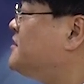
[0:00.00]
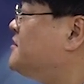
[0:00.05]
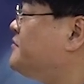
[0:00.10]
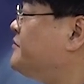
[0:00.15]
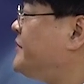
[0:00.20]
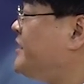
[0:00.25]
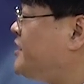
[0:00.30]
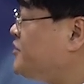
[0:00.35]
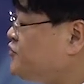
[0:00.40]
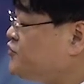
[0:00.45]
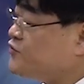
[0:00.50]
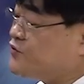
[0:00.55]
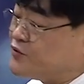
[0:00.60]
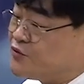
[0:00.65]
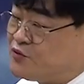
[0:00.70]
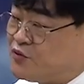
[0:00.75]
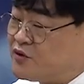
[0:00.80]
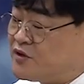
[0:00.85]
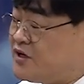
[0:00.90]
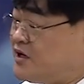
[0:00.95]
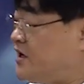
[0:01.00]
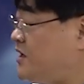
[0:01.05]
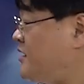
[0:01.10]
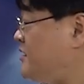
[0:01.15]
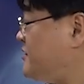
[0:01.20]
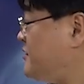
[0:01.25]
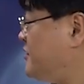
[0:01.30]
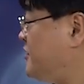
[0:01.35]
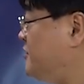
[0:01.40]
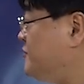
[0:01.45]
매주
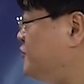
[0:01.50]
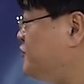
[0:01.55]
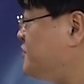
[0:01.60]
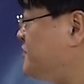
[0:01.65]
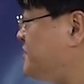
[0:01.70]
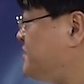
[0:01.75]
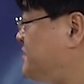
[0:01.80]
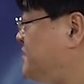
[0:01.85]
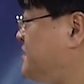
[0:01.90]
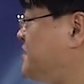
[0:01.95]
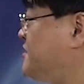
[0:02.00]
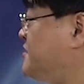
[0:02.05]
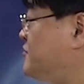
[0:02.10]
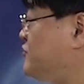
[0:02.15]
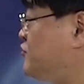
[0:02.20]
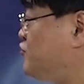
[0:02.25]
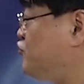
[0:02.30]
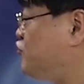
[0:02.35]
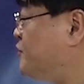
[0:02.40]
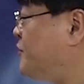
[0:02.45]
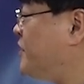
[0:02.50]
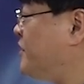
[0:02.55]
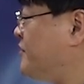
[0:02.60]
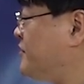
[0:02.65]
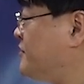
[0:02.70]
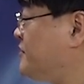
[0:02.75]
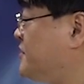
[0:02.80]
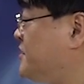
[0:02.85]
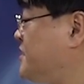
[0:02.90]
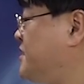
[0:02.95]
독해 열문제씩 두
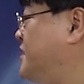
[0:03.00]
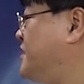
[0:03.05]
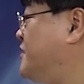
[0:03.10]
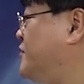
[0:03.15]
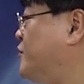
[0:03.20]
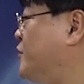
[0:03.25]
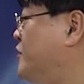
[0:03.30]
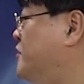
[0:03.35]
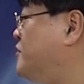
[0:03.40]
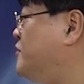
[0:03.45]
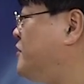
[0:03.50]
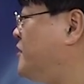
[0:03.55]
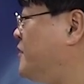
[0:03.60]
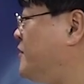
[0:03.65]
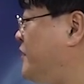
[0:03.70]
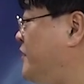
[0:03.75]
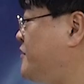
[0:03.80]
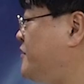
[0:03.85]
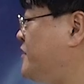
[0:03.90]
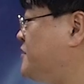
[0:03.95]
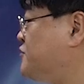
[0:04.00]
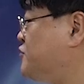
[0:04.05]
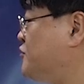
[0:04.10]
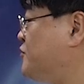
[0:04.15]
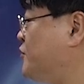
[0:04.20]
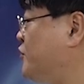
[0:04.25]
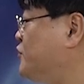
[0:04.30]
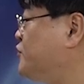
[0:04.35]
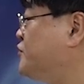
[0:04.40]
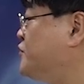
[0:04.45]
번, 그러니까 월요일 날, 화요일 날 수업
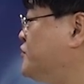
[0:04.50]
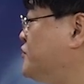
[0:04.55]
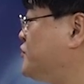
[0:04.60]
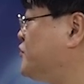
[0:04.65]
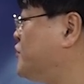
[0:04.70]
모두